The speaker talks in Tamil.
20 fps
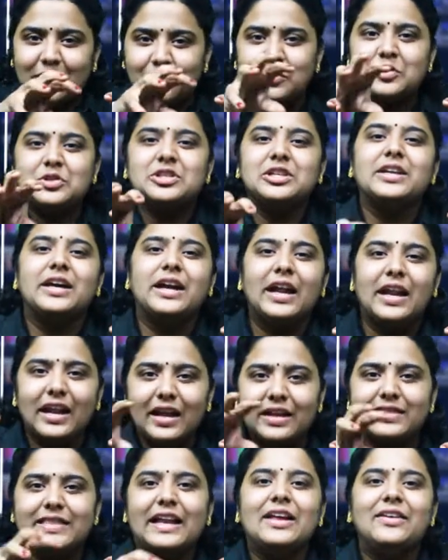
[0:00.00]

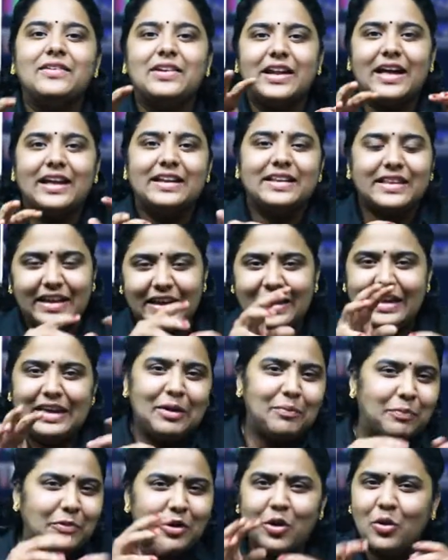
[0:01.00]
கன்ஃபியூஷனுக்கெல்லாம் தலைவராக இருந்து
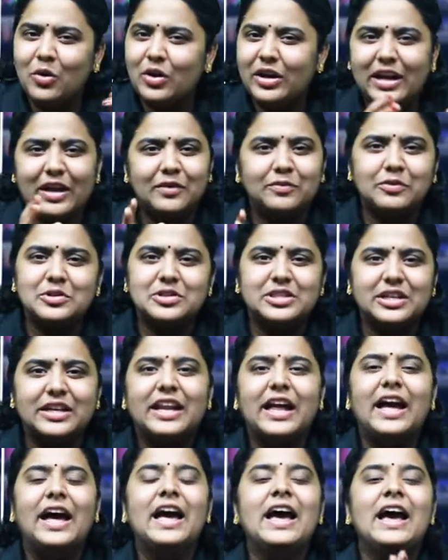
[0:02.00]
எப்படியோ ஒரு
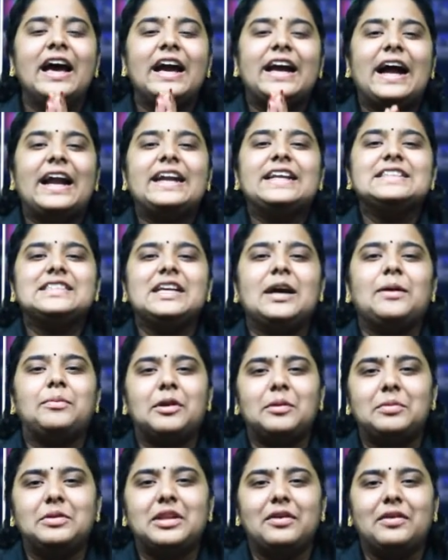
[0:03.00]
கன்ஃபியூஷனில் கடைசியாக
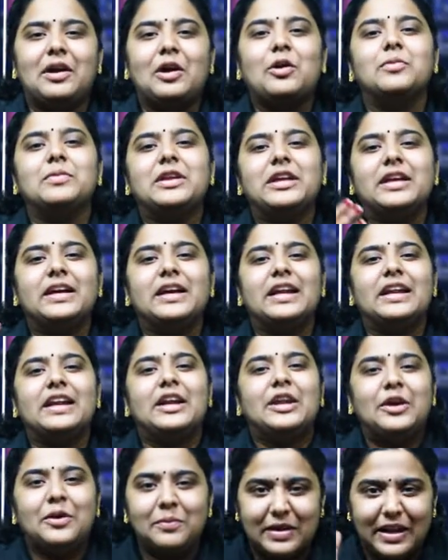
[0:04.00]
பிரபுதேவாக்கும் நிக்கி
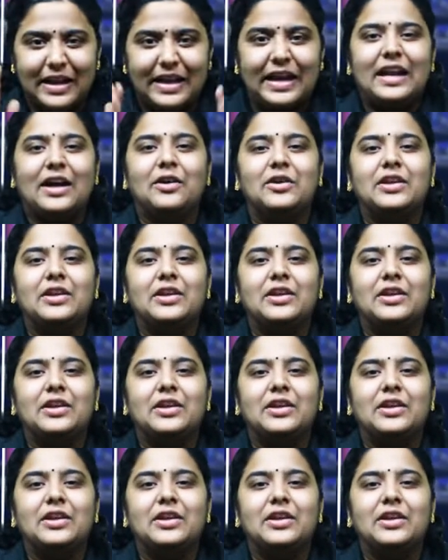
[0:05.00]
கல்யாணிக்கும் கல்யாணம்